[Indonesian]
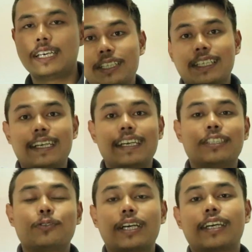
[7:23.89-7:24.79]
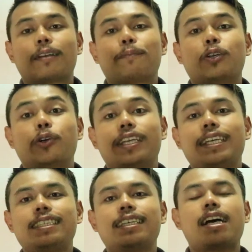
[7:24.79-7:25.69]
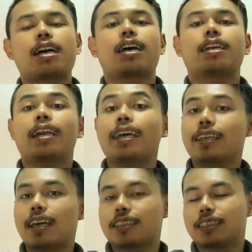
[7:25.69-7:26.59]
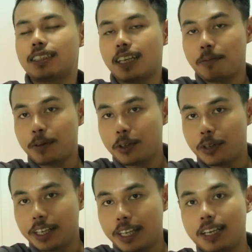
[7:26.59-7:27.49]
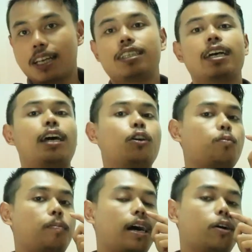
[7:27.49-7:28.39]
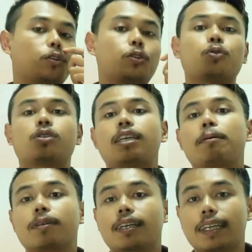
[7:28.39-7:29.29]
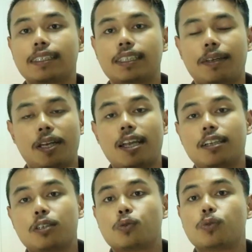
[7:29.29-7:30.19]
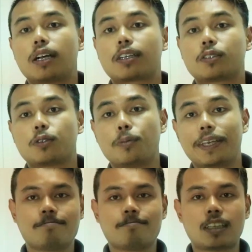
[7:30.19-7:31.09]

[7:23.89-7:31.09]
Jika kalian suka dengan video ini, silahkan like dan share video ini dan jangan lupa untuk subscribe channel Dua Kumis.